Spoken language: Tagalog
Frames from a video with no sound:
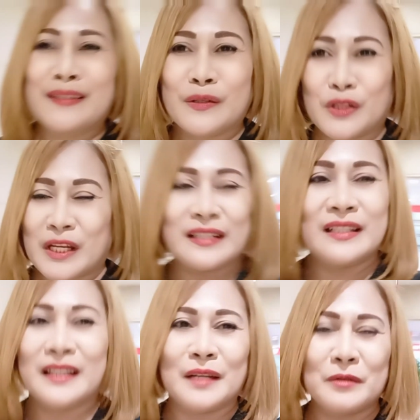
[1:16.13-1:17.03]
So,
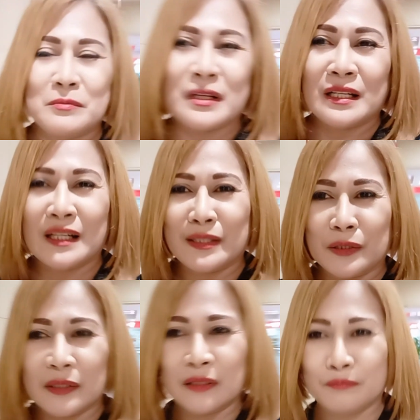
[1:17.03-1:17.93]
sharing ng aming mga
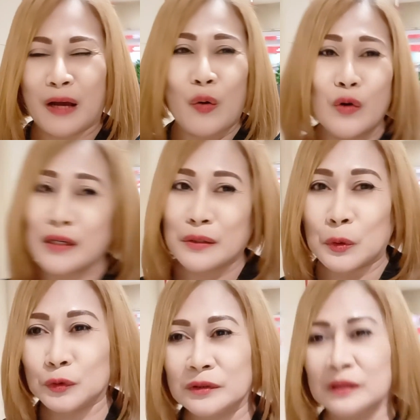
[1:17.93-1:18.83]
ano, mga
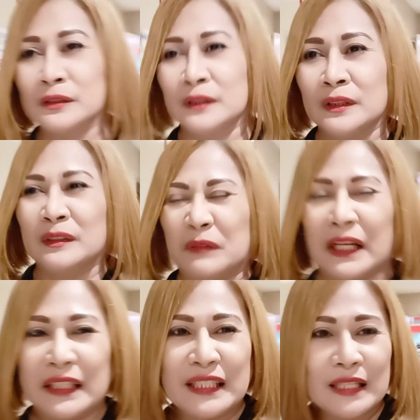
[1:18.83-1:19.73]
workload, mga
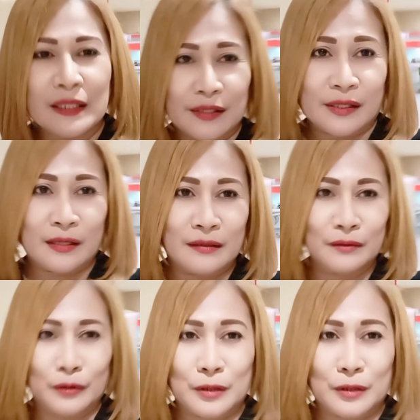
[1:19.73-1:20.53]
ideas, o